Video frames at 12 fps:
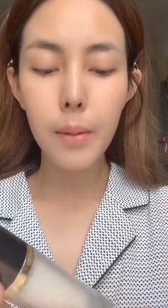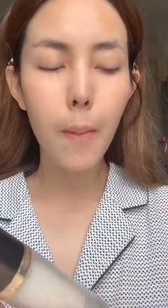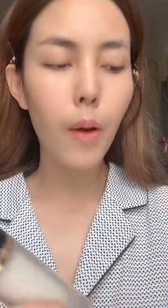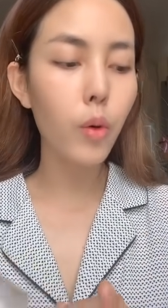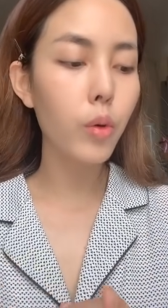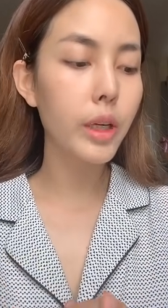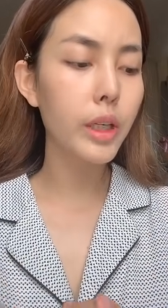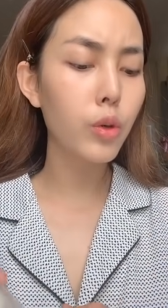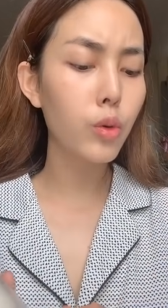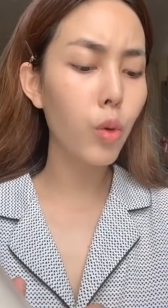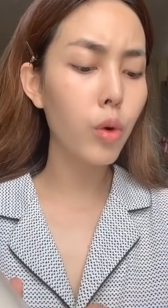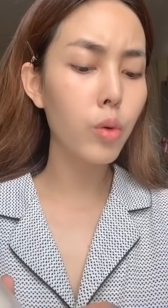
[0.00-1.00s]
จะมาบอกลุคนี้
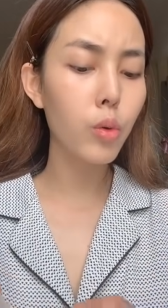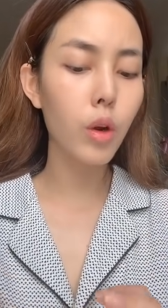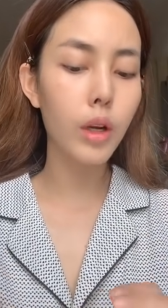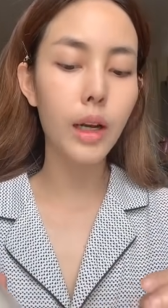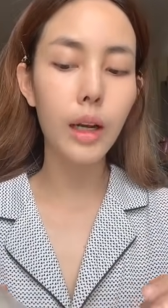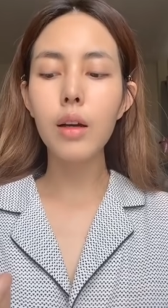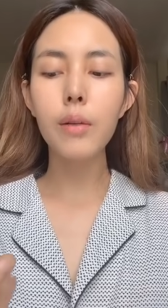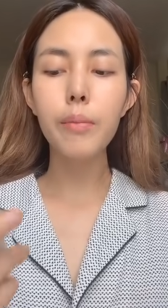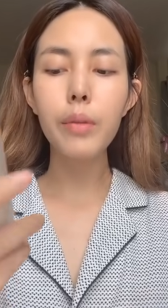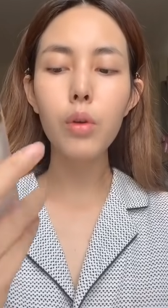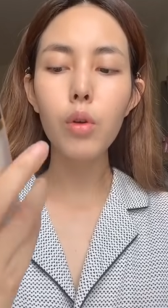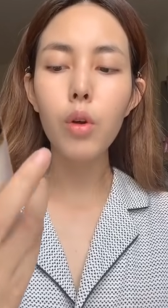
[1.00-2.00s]
ทุกคนดูก่อนนะคะ
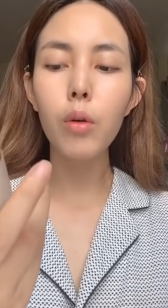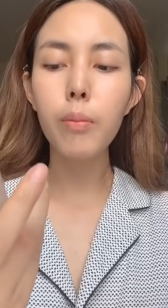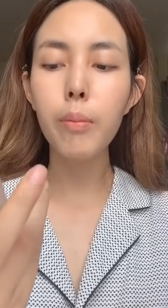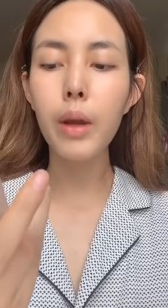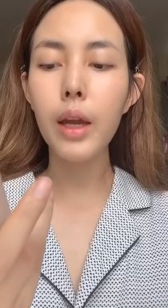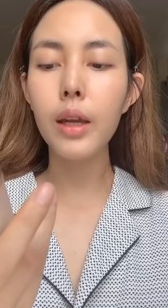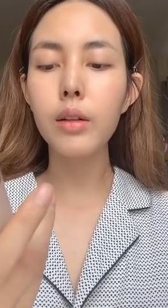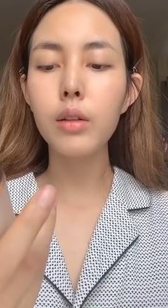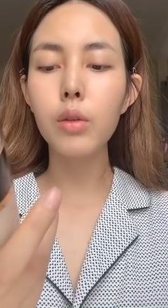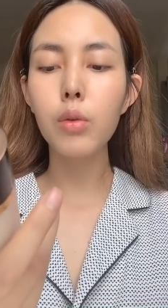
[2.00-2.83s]
บิวลงเป็น